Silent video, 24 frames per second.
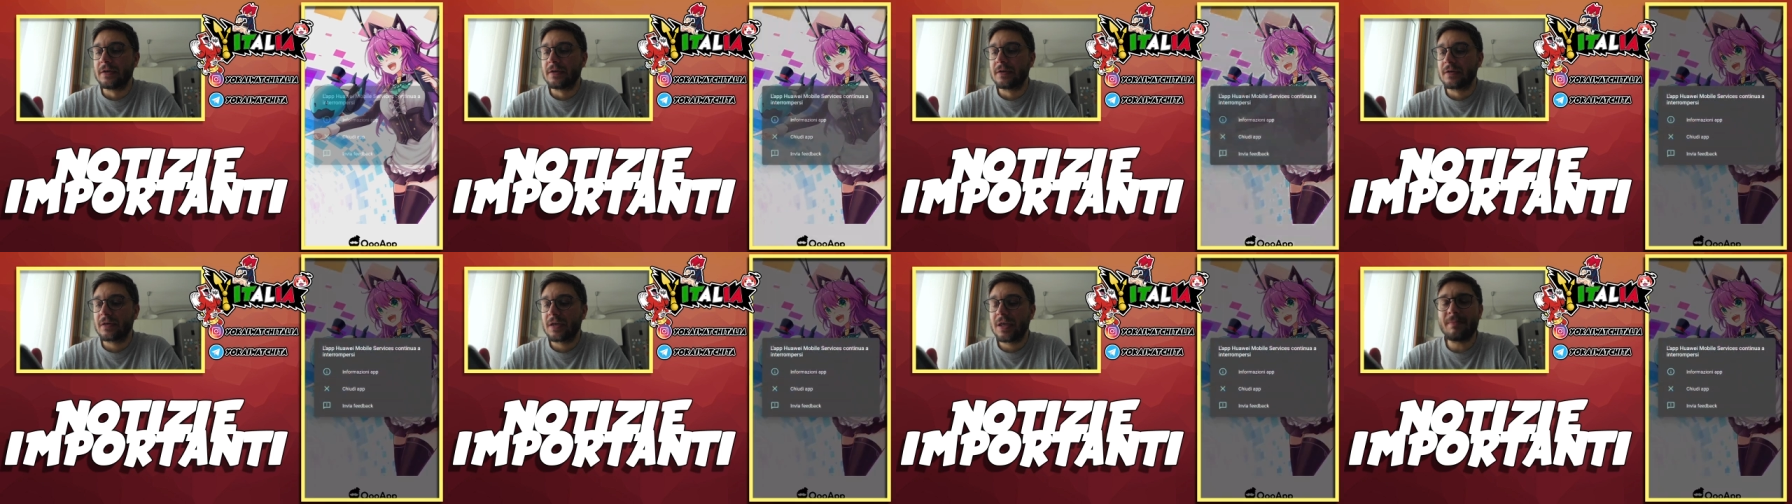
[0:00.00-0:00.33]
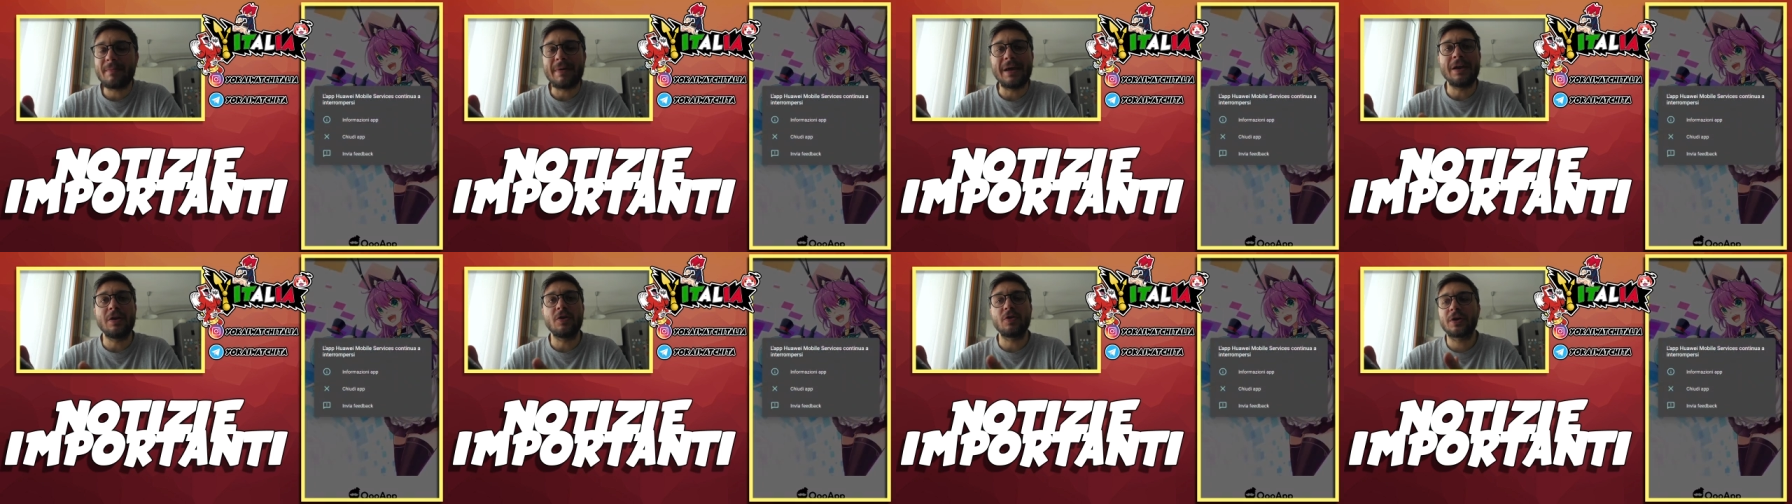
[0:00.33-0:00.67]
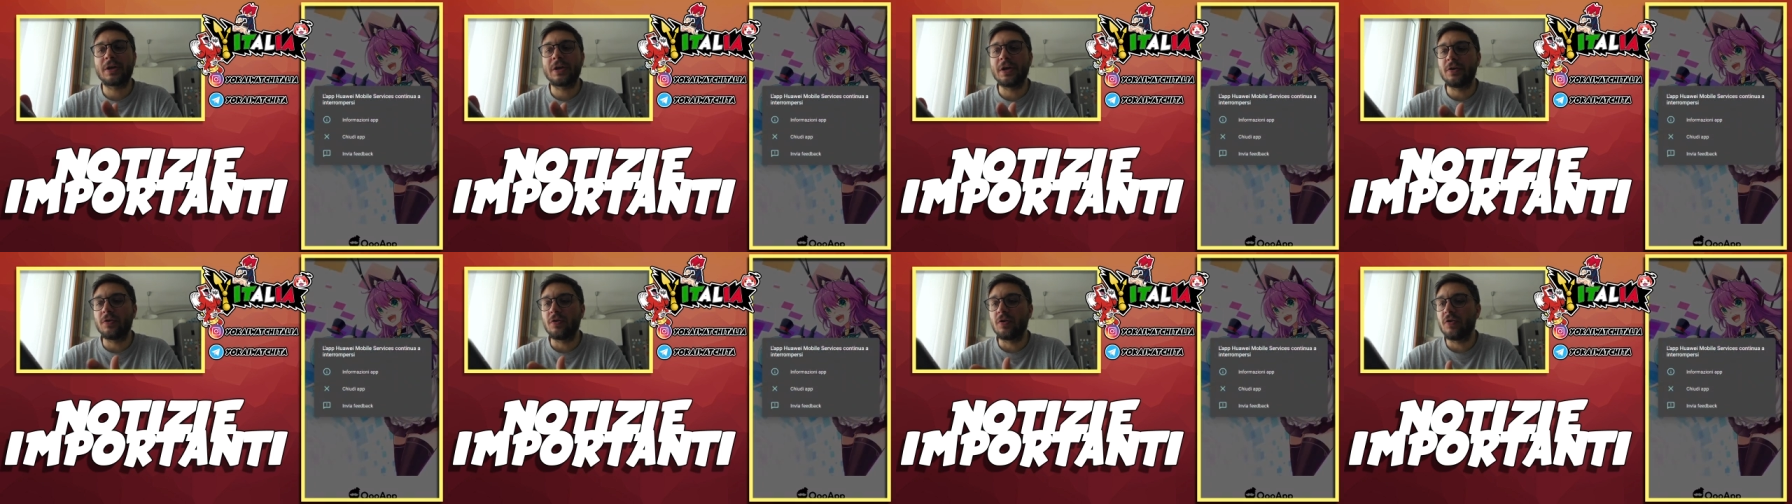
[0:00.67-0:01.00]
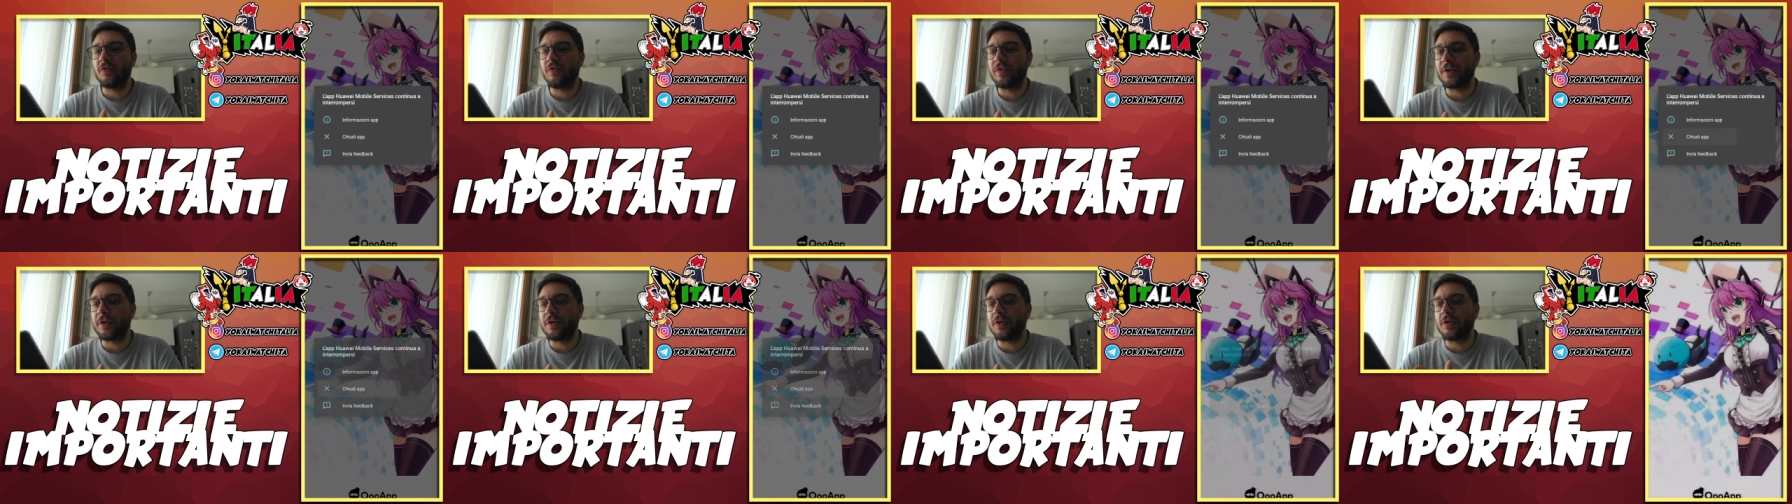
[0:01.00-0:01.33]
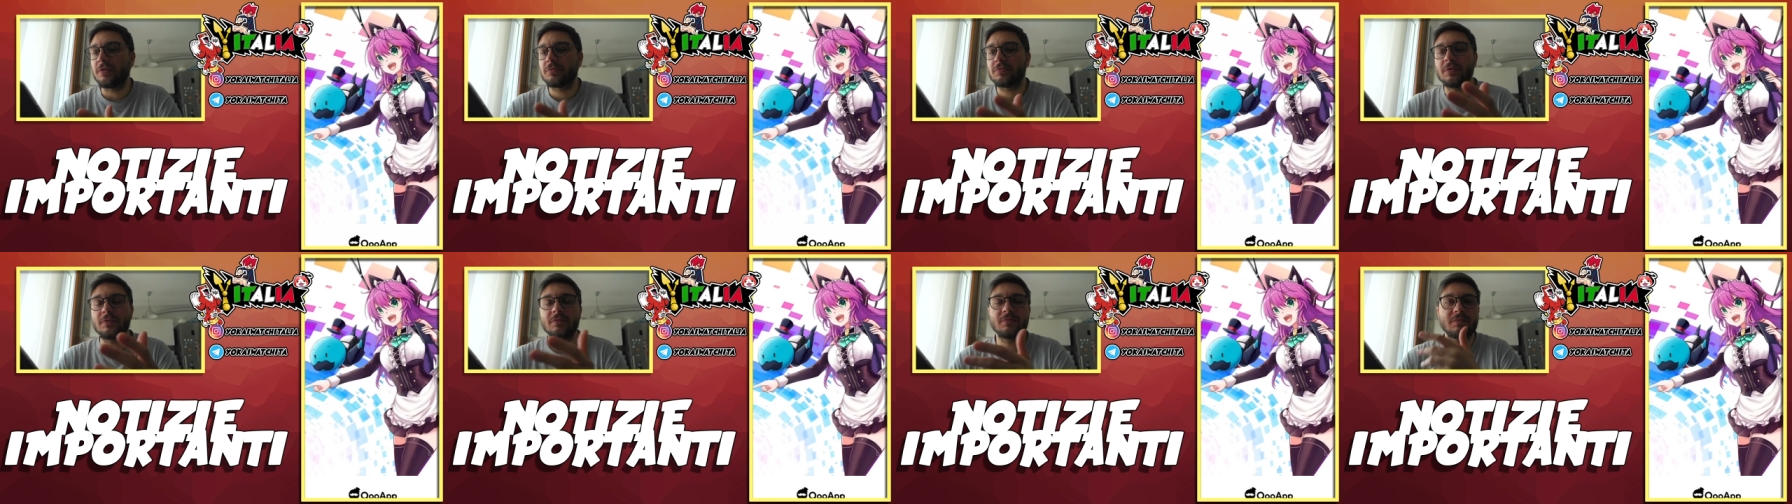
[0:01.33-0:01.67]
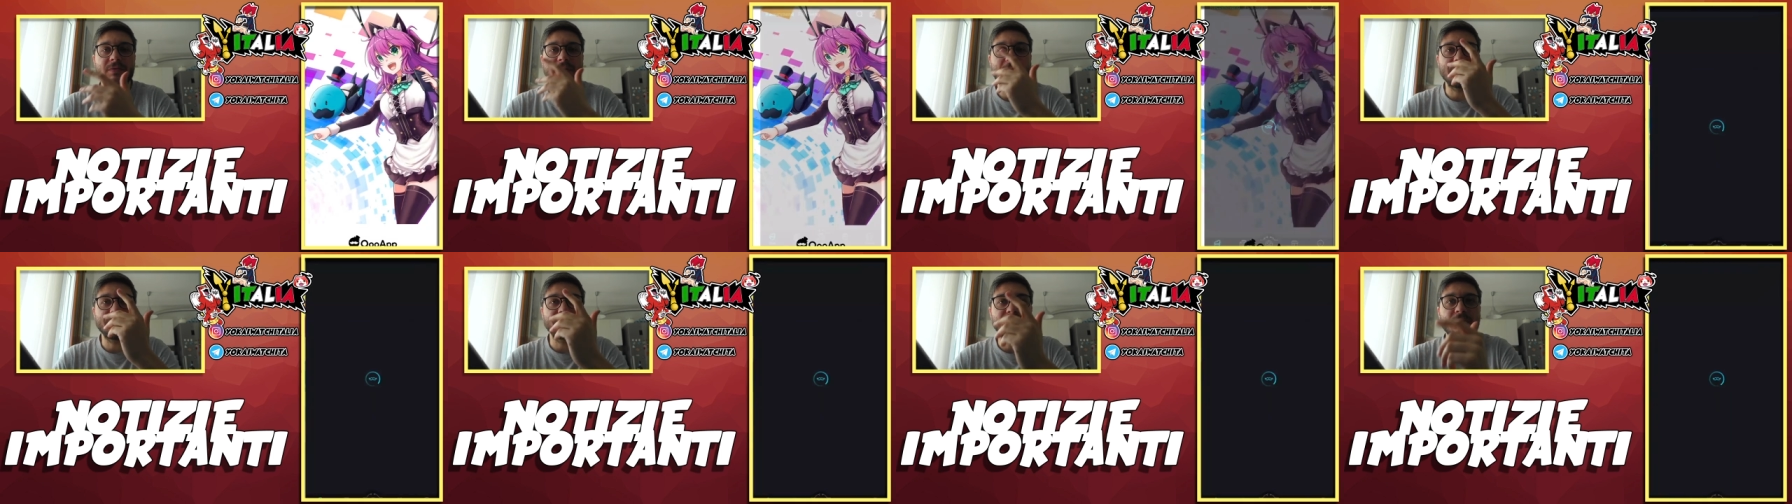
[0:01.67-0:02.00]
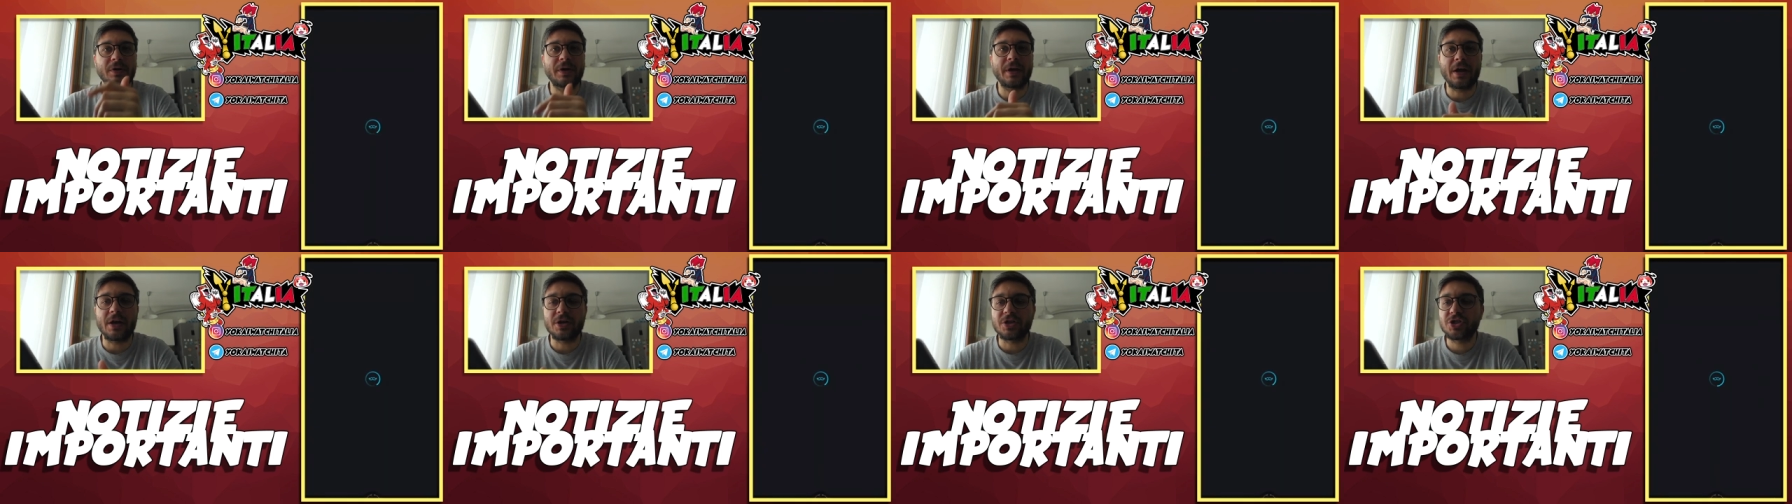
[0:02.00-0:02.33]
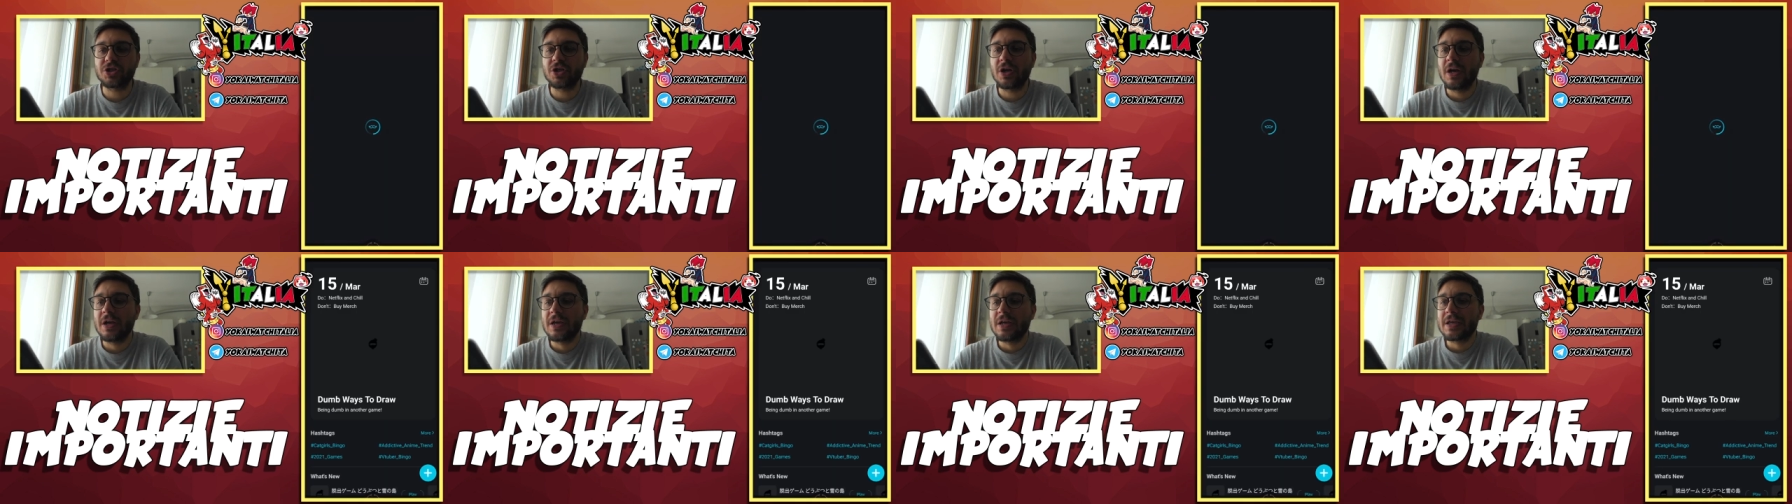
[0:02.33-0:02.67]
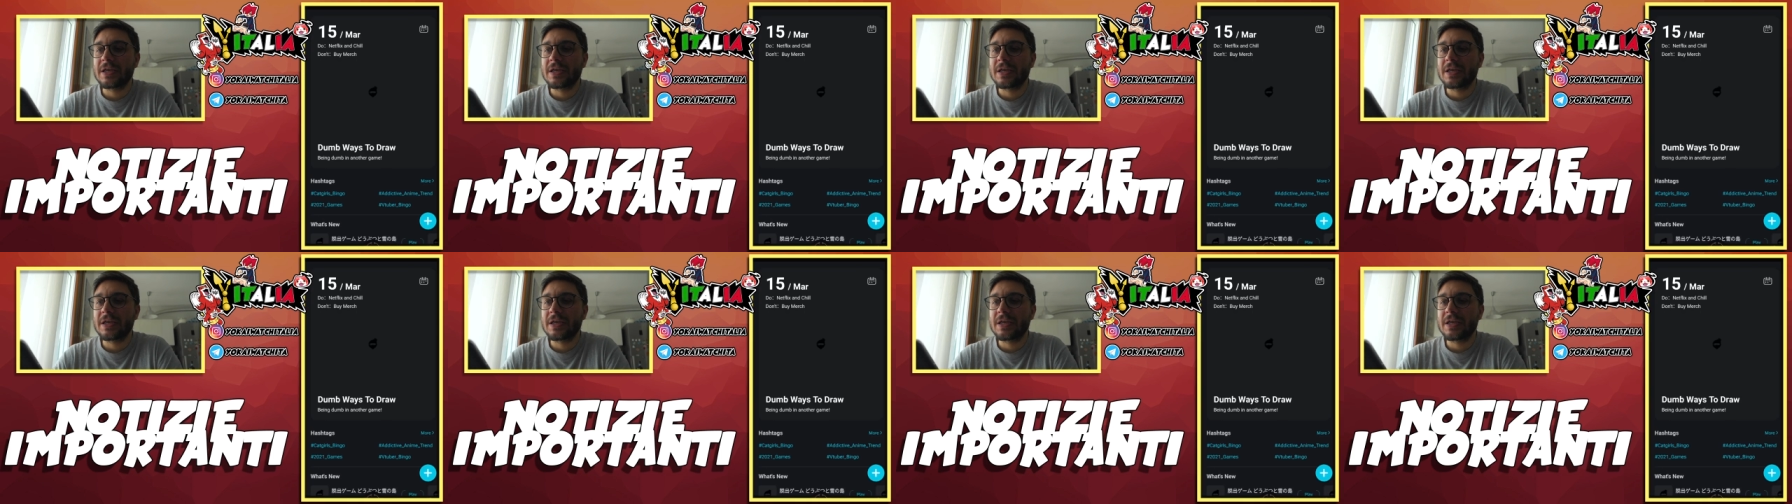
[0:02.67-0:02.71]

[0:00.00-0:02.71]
Che bello che non lo farò, tanto crasha,